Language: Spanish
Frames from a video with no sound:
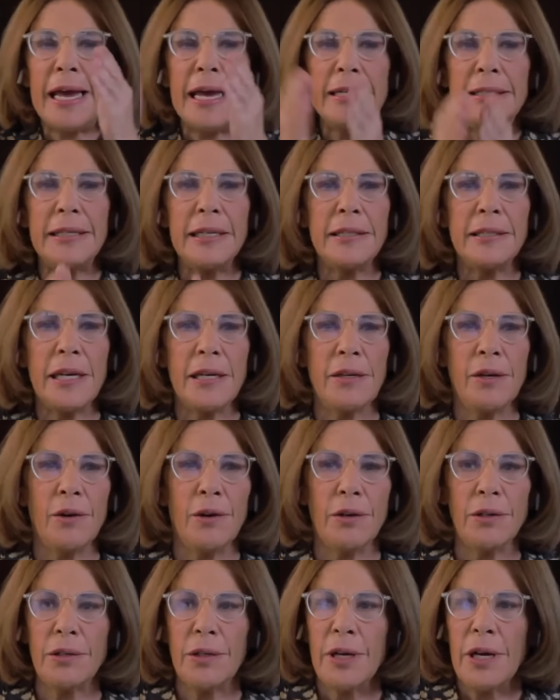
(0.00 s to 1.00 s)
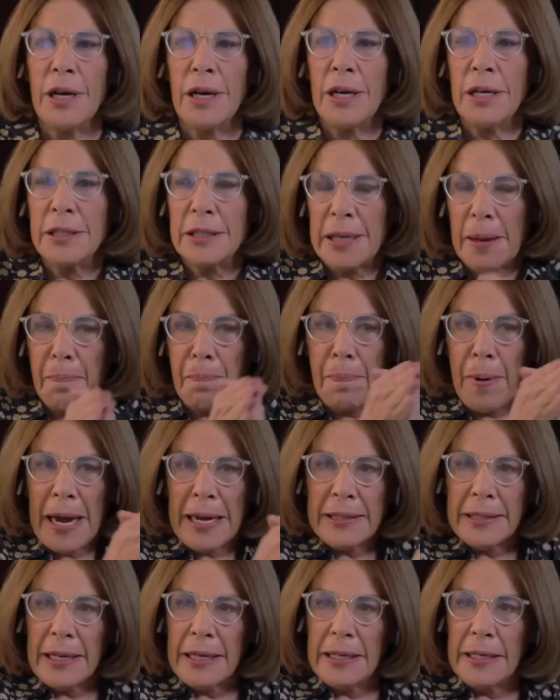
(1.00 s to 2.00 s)
Este señor se
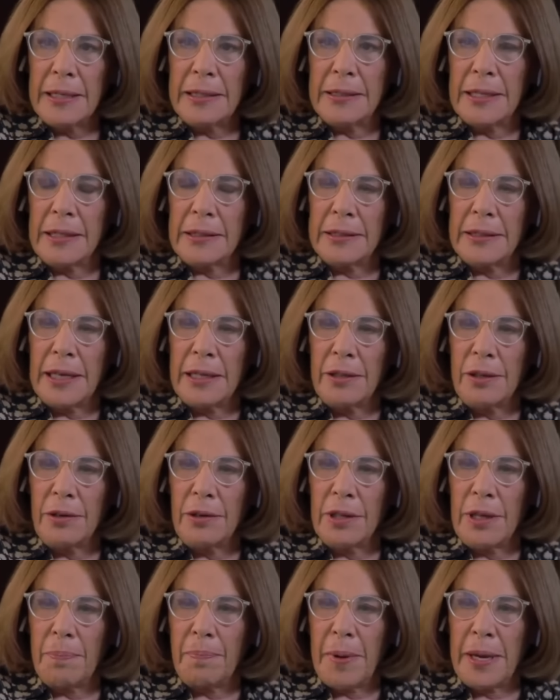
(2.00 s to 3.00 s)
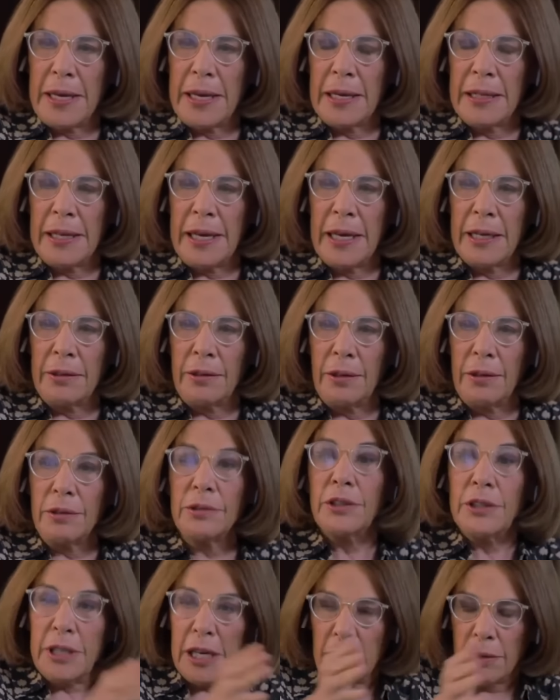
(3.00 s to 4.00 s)
pasa el sexenio de Peña Nieto
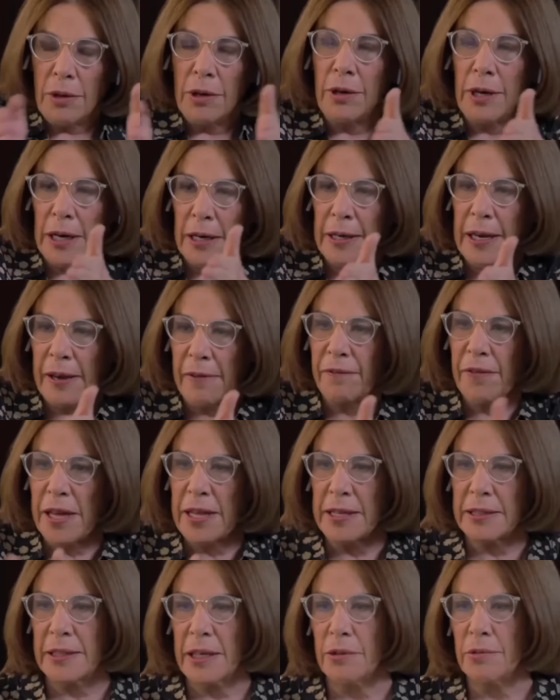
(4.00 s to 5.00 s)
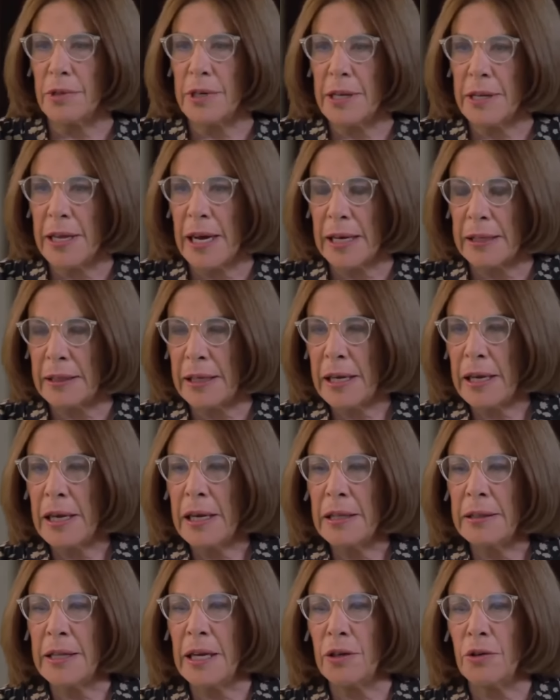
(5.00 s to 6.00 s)
siendo el jefe de seguridad
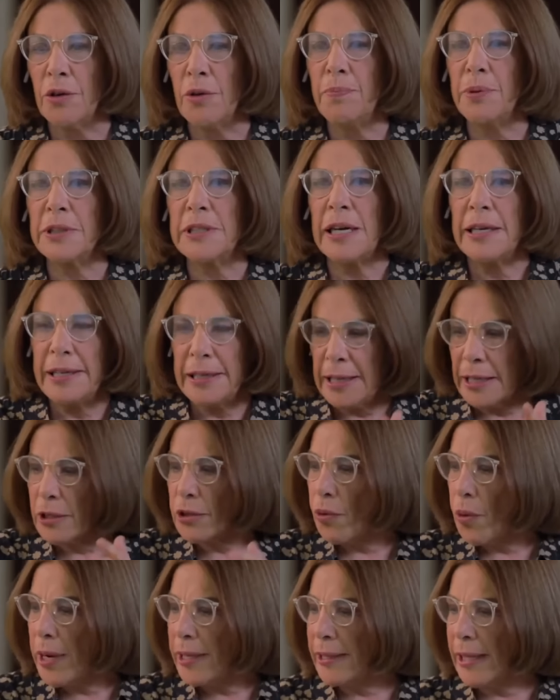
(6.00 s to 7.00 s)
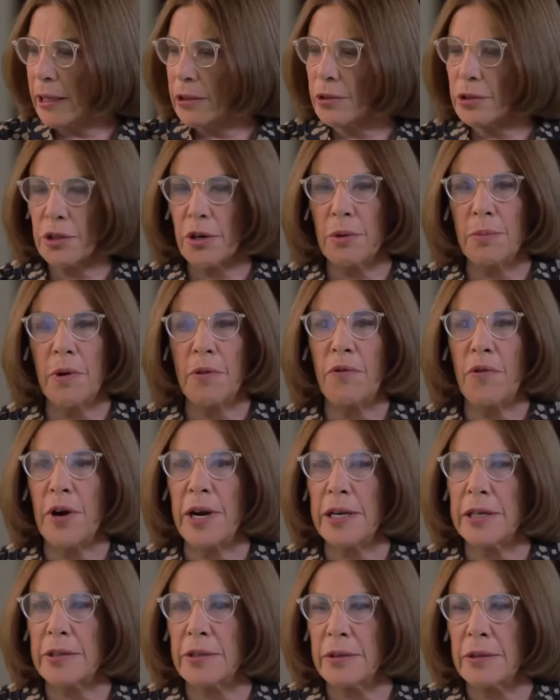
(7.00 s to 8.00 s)
del Grupo Salinas. Cuéntanos, ¿cómo
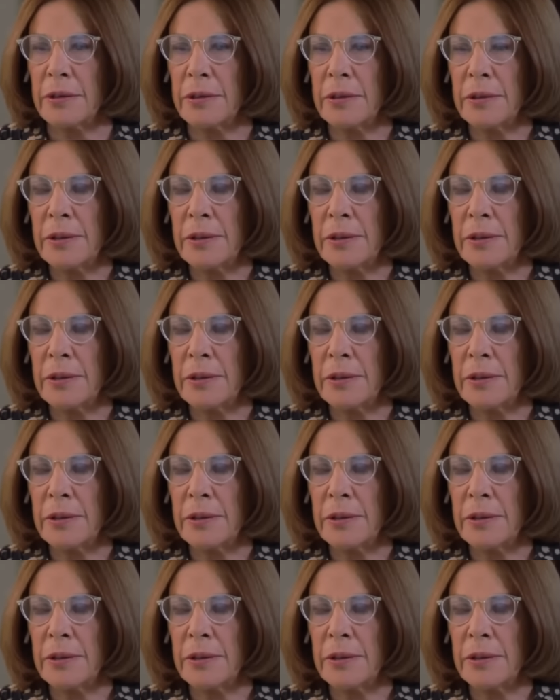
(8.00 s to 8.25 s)
fue eso?